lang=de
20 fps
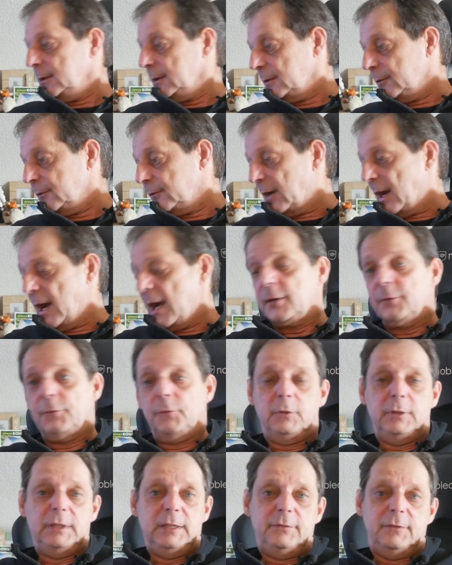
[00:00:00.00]

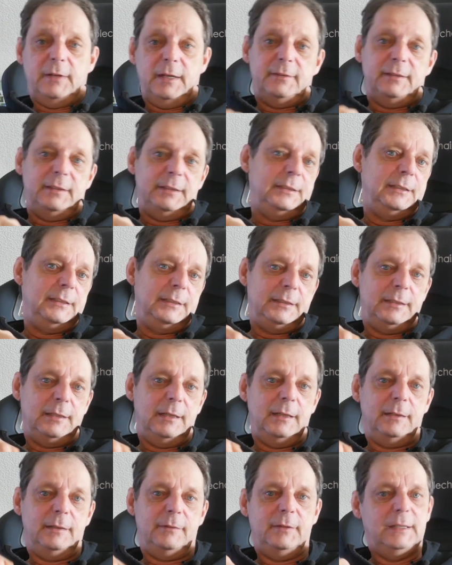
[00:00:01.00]
Fragwürdig weiß ich nicht.
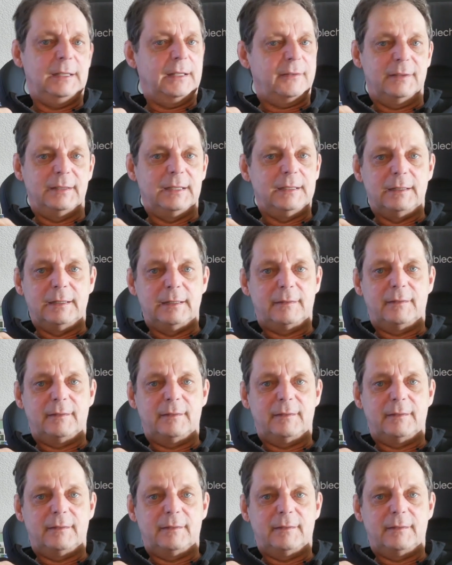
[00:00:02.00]
Wenn das eine